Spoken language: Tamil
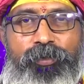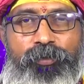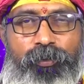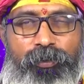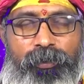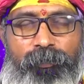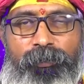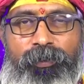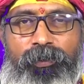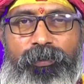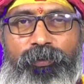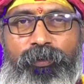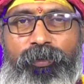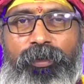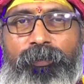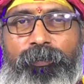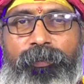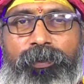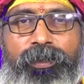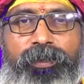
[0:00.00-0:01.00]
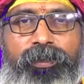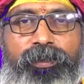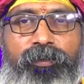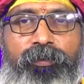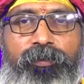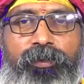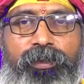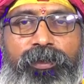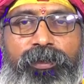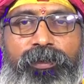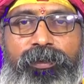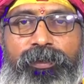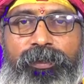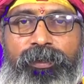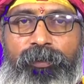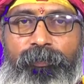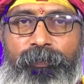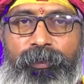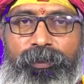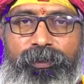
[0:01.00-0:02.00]
சொந்தமாக தொழில் பண்ணிட்டு இருக்கிறவங்களுக்கு
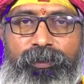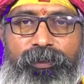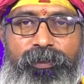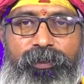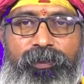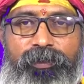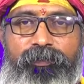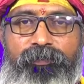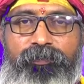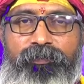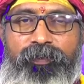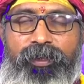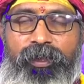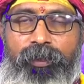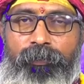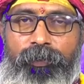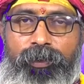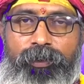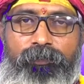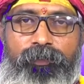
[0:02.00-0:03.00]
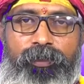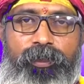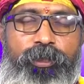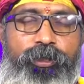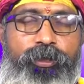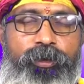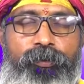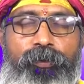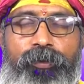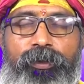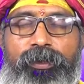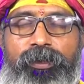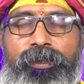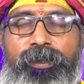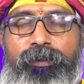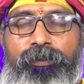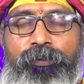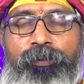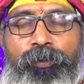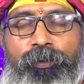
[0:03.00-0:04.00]
இந்த மாதத்தில் வியாபார வளர்ச்சி கொடுங்க
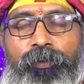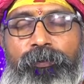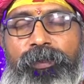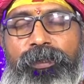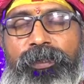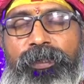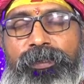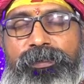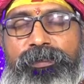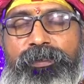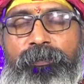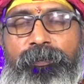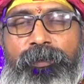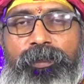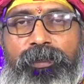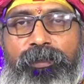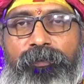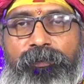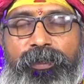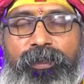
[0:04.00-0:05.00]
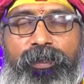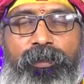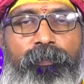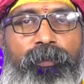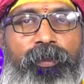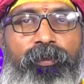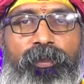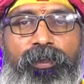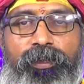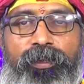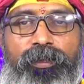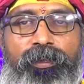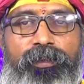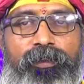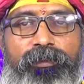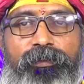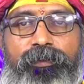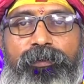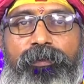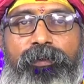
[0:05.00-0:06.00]
குரு வந்து அஷ்டமத்தில் வக்கரமாக வரனால
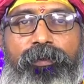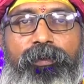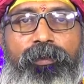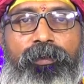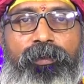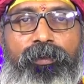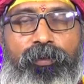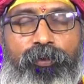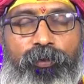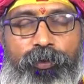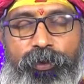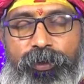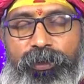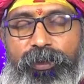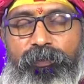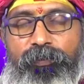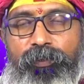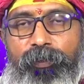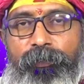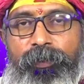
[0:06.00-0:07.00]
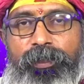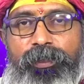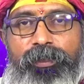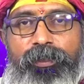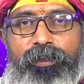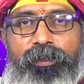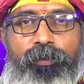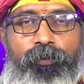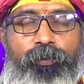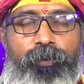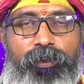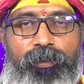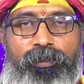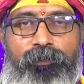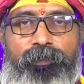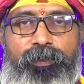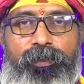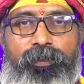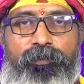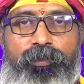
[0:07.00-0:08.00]
கொஞ்சம் கவனமாக இருக்குங்க
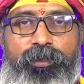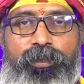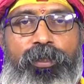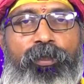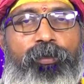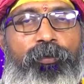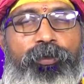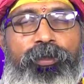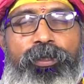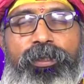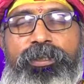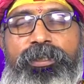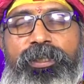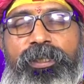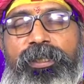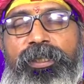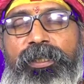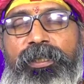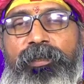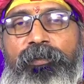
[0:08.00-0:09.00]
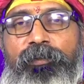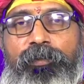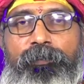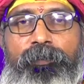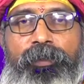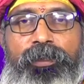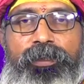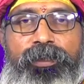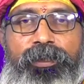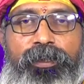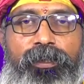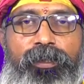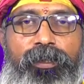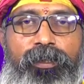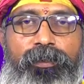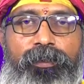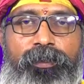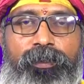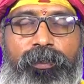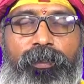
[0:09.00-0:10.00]
கொடுக்கல் வாங்கல் விஷயத்தில் கொஞ்சம் எச்சரிக்கை கவனமாக இருந்தீங்கன்னா
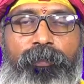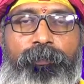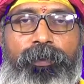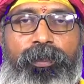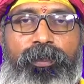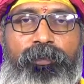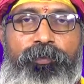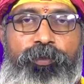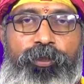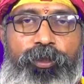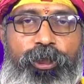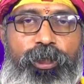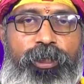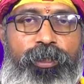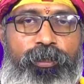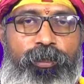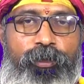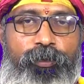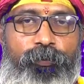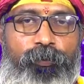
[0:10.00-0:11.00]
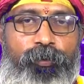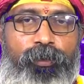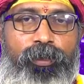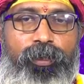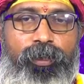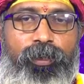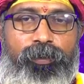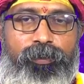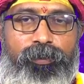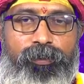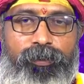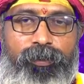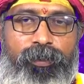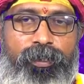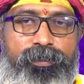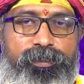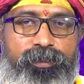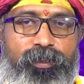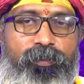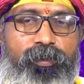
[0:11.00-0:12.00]
நல்லது இல்லைன்னா பண விஷயத்தில் ஏதாவது ஒரு லாக்
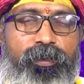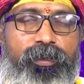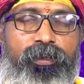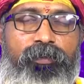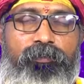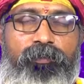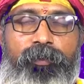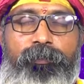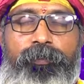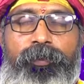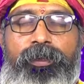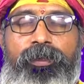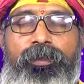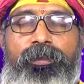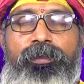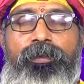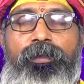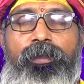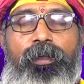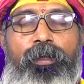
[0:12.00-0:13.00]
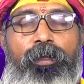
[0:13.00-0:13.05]
லாஸ் ஆகிறதுக்கான வாய்ப்புகள் இருக்குது